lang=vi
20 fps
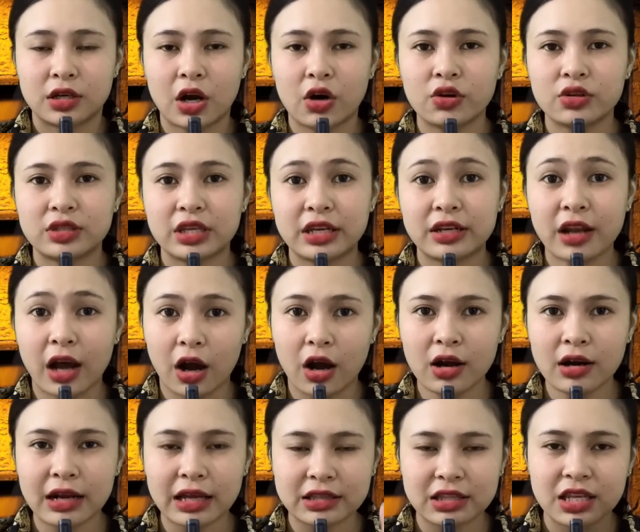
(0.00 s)
Rồi thì
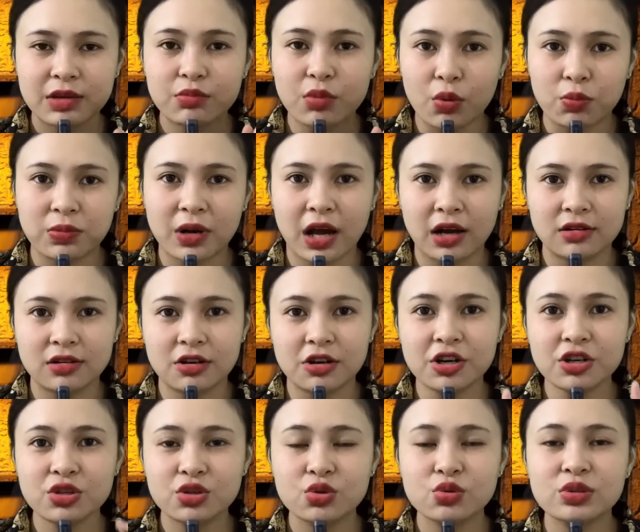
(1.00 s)
đó là thêm một lần
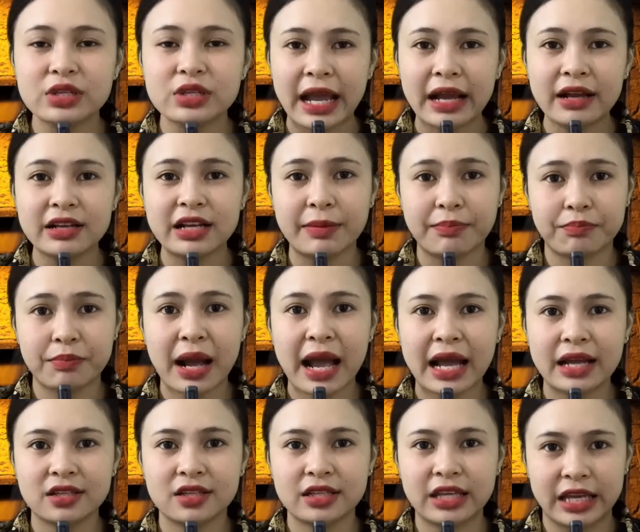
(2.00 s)
nữa Sáng gặp
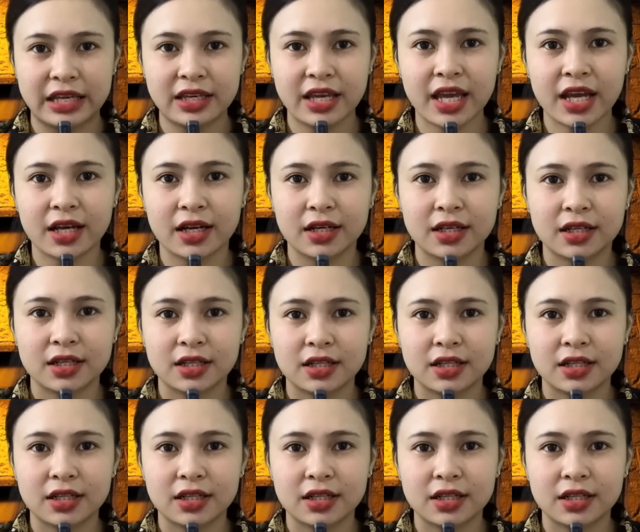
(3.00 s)
ma như vậy ha.